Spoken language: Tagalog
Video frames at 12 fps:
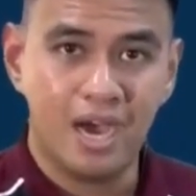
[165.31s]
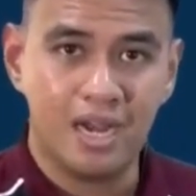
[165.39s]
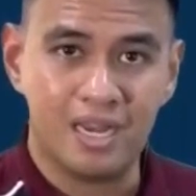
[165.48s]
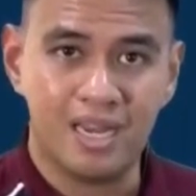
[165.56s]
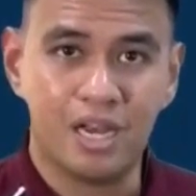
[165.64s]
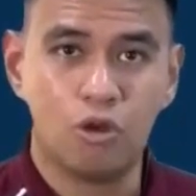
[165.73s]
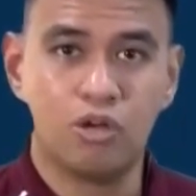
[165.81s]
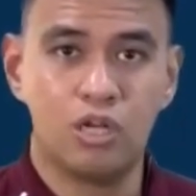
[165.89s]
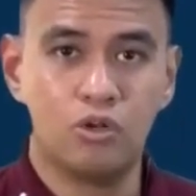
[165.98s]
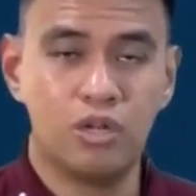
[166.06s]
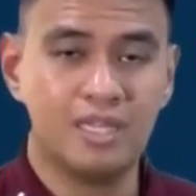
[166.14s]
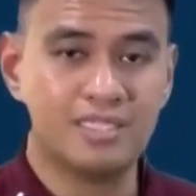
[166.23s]

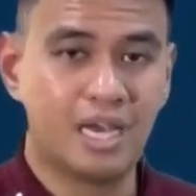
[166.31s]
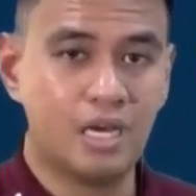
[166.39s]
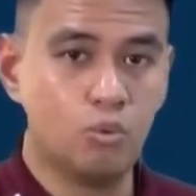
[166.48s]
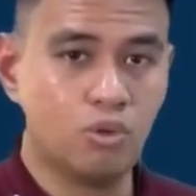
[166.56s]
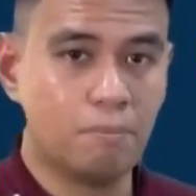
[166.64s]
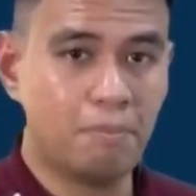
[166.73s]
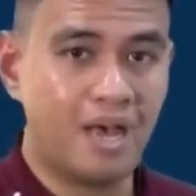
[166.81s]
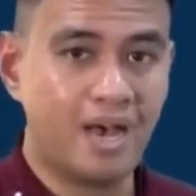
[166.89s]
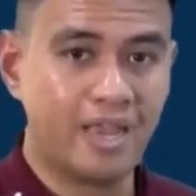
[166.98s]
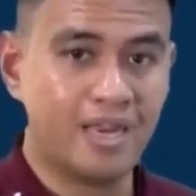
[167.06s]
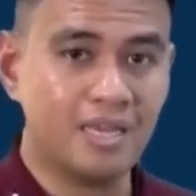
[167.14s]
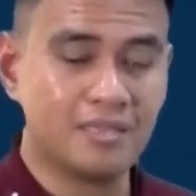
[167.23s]
lalong-lalo na sa kanlurang
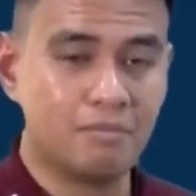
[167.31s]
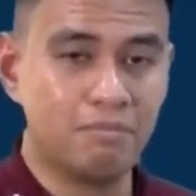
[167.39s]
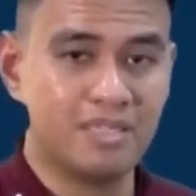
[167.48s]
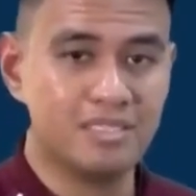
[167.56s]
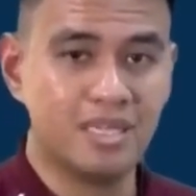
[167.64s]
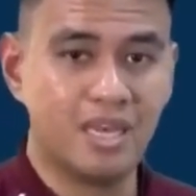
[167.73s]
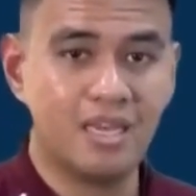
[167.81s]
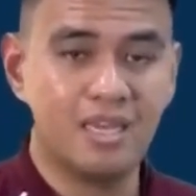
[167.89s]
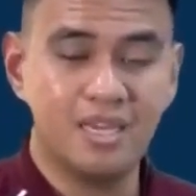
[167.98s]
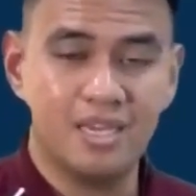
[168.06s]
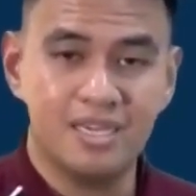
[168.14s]
bahagi ng ating bansa,